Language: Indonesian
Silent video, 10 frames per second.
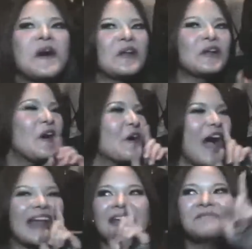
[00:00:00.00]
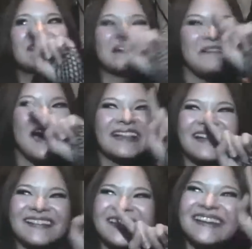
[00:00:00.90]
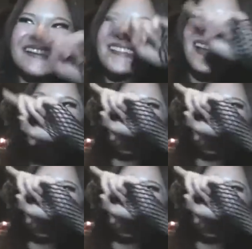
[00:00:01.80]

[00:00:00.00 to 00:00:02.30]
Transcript: no, no, no. Kalian pinter banget kasih inisial